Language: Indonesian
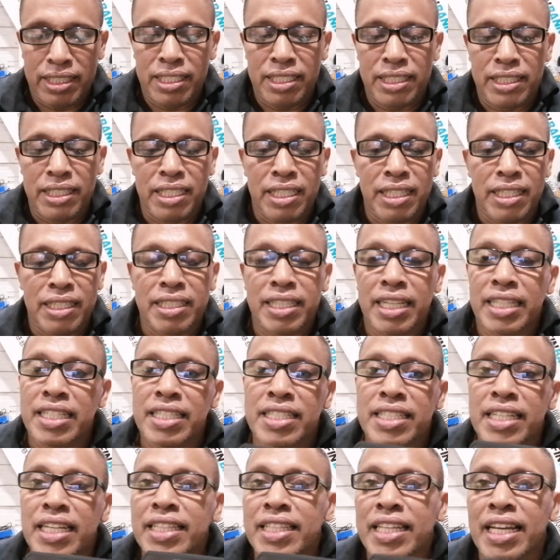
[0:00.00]
Ya, jadi
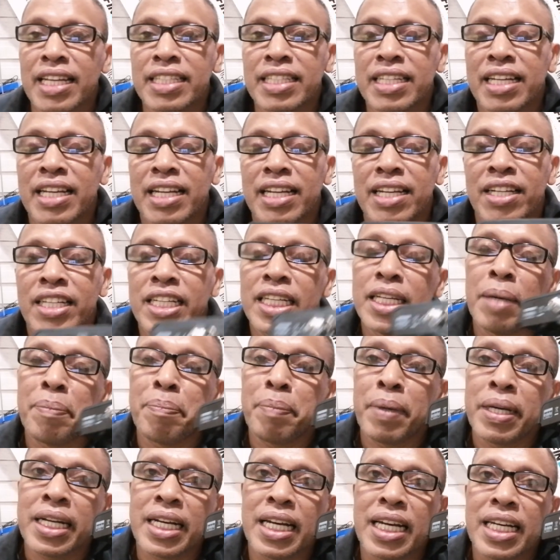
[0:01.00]
saya tanya, ah, ya,
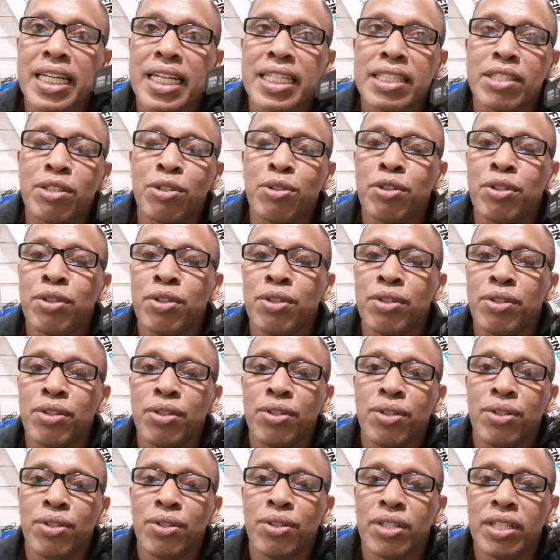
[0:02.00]
apakah itu
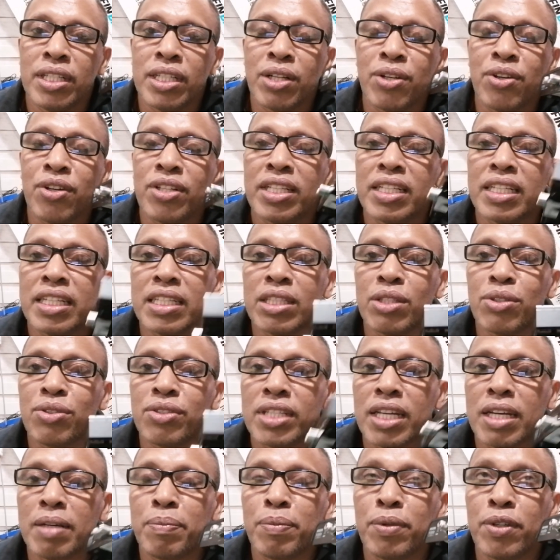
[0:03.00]
decoder itu
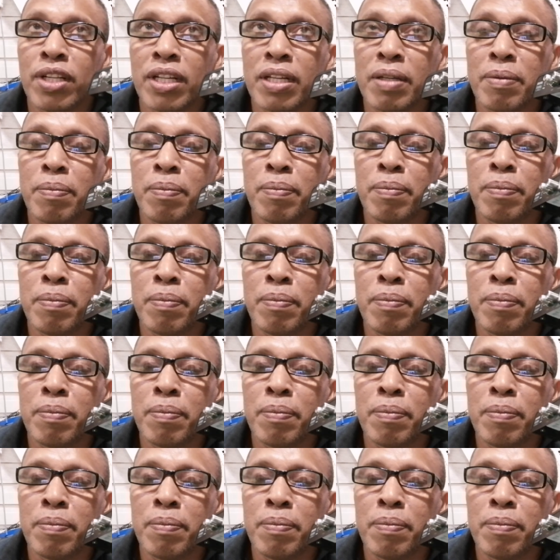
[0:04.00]
saya boleh